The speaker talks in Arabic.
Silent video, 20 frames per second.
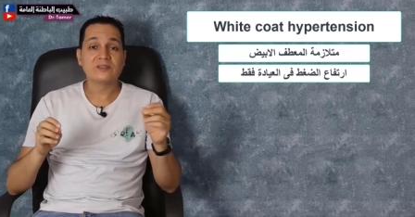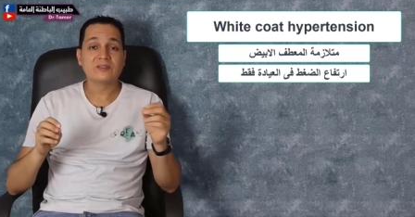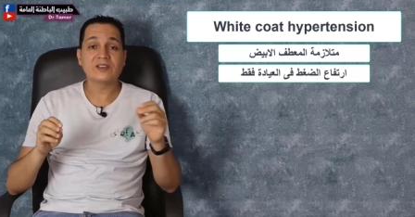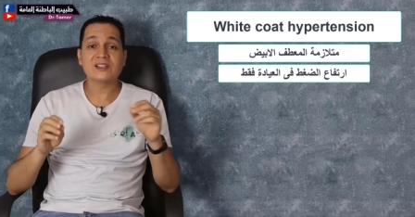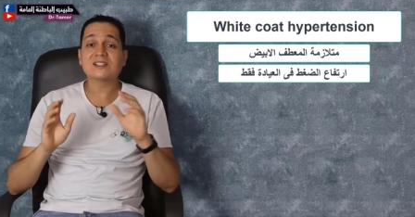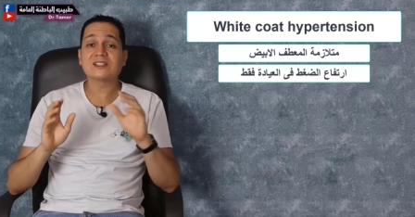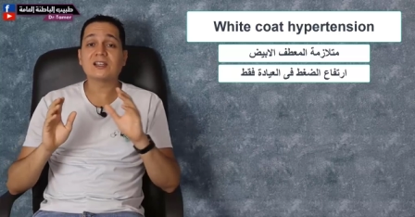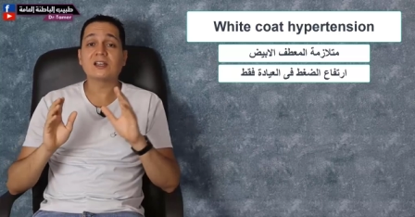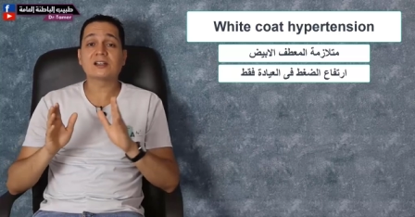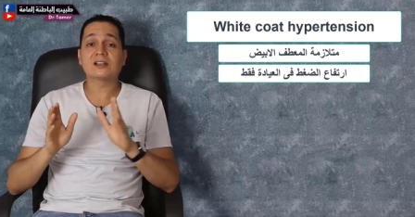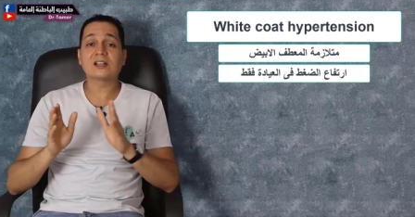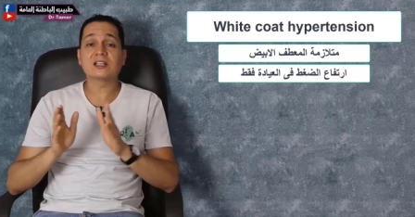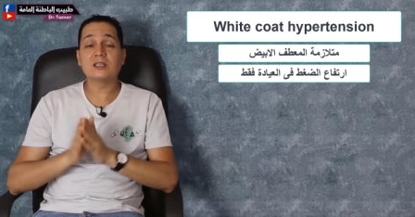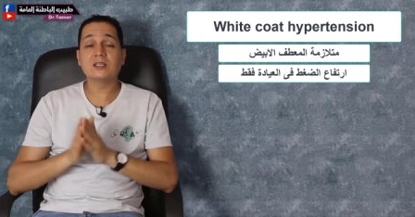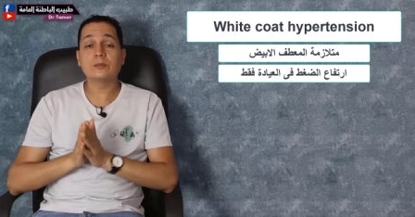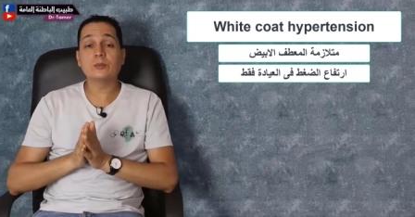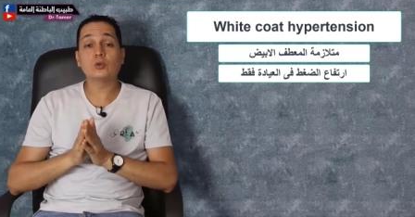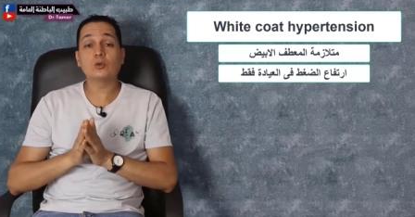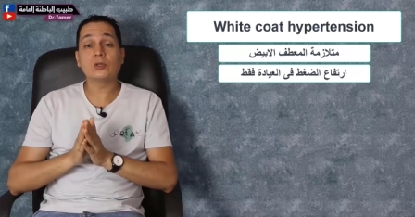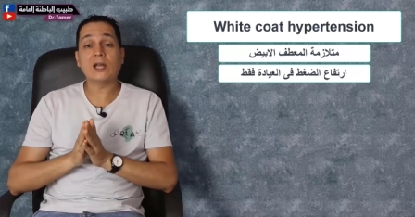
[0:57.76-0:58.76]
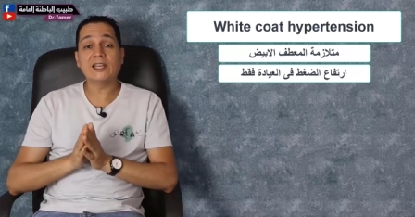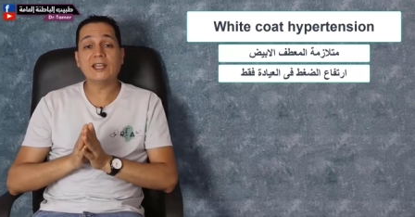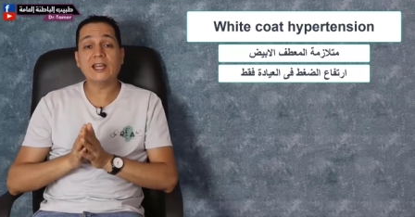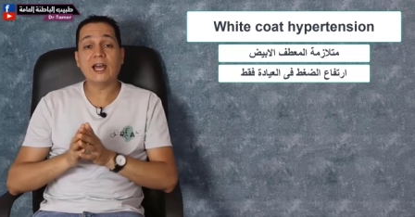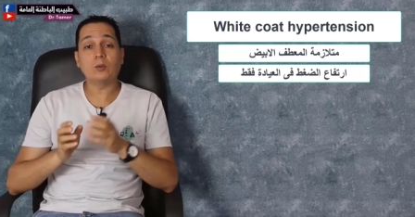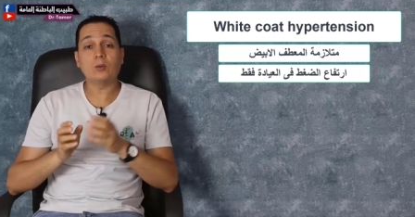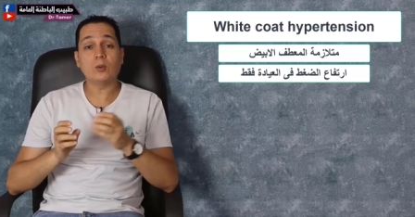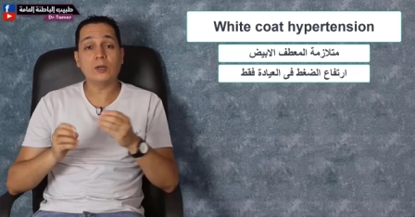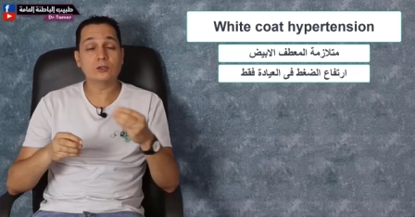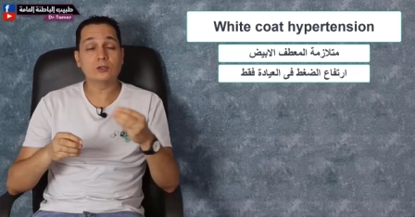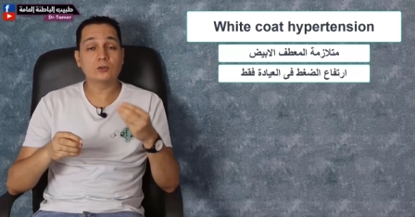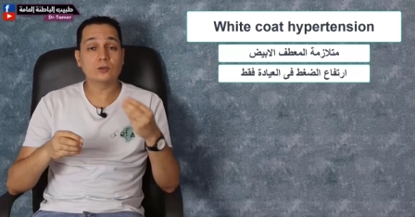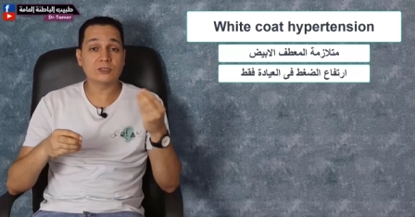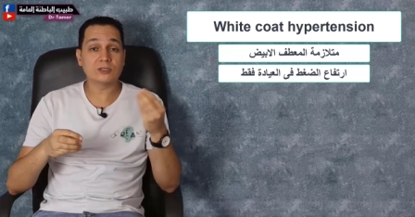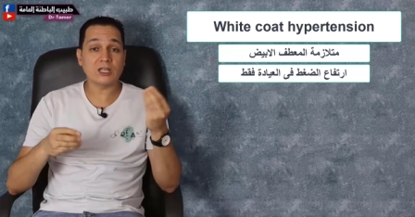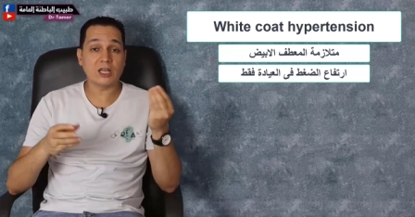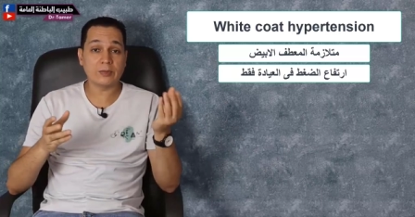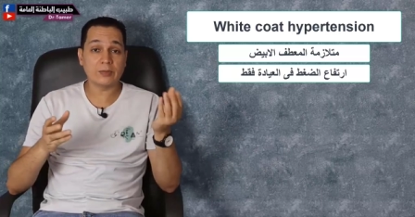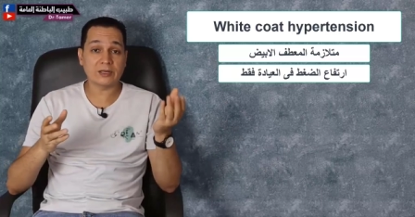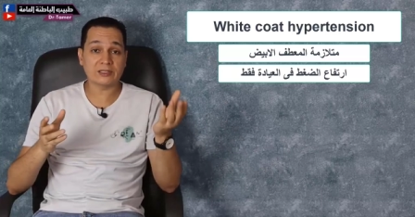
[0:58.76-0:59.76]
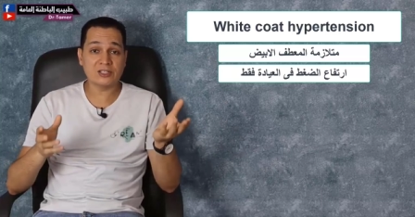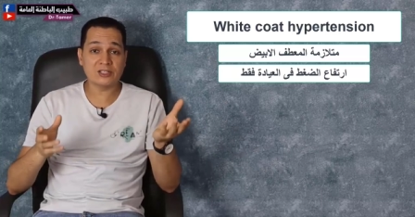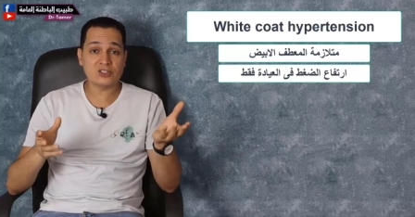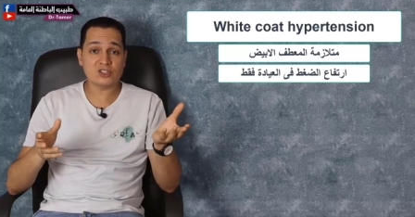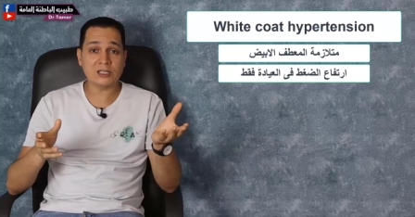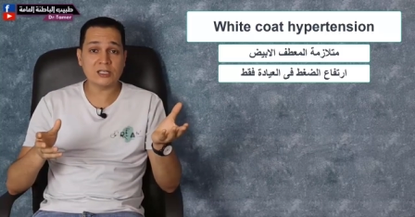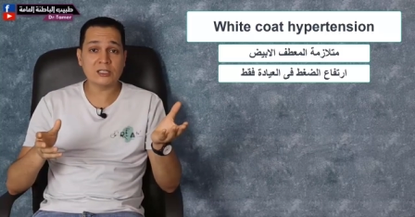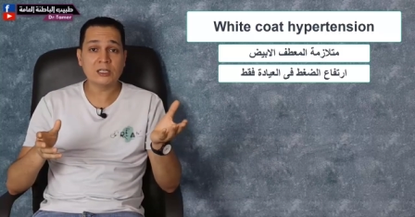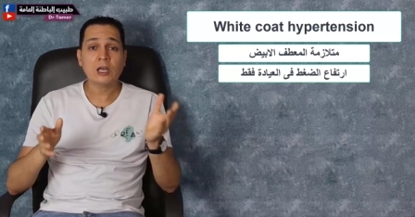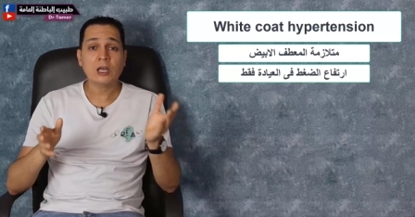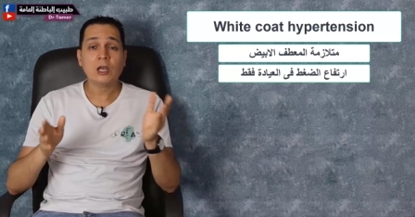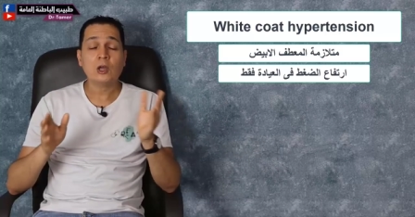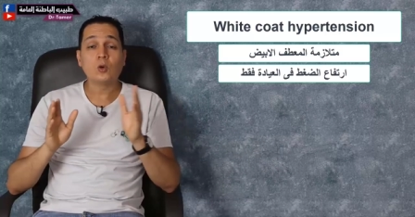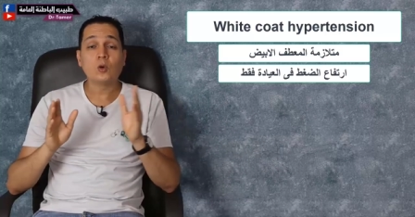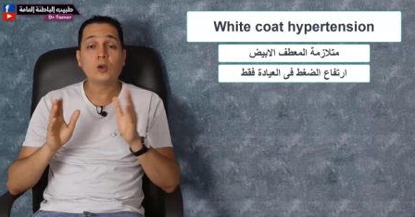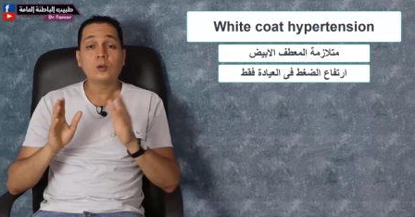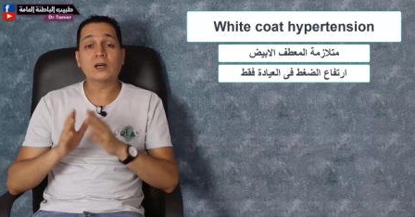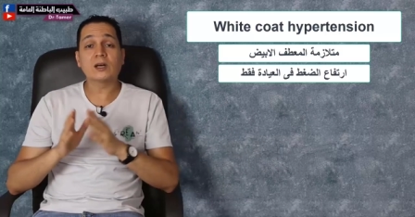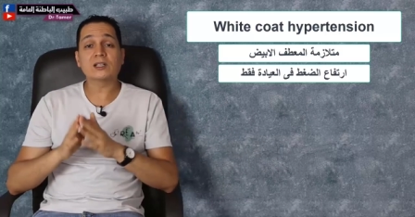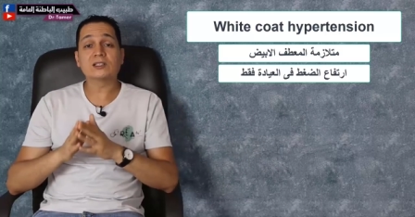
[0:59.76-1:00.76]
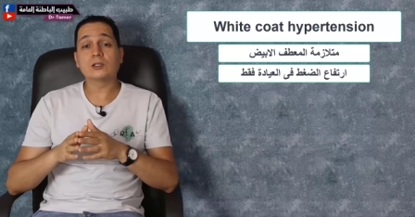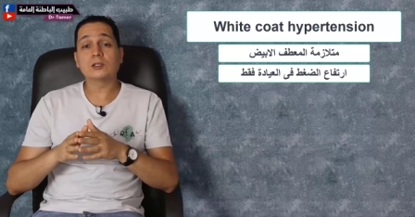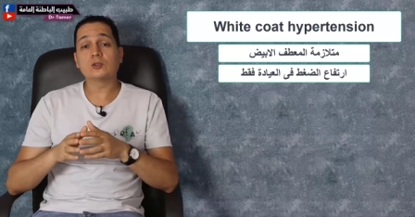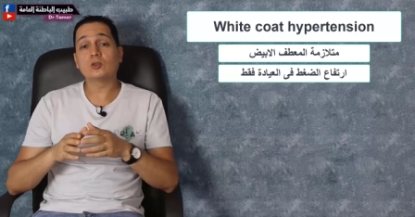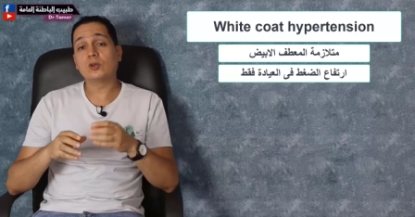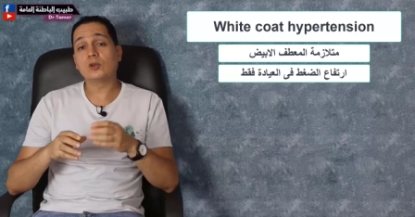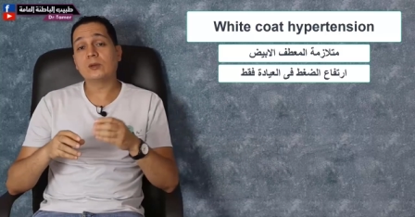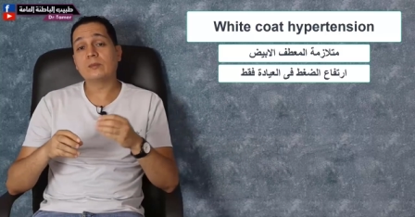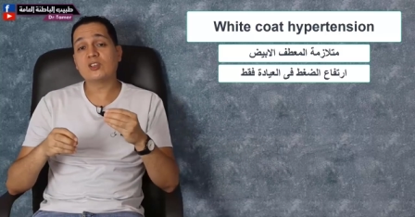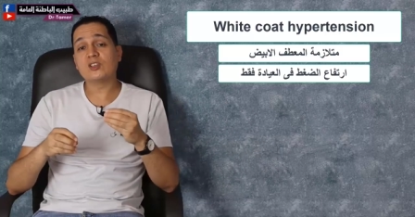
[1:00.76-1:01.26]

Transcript: فالظاهرة دي بنقول عليها وايت كوت هايبرتنشن والمرضى دول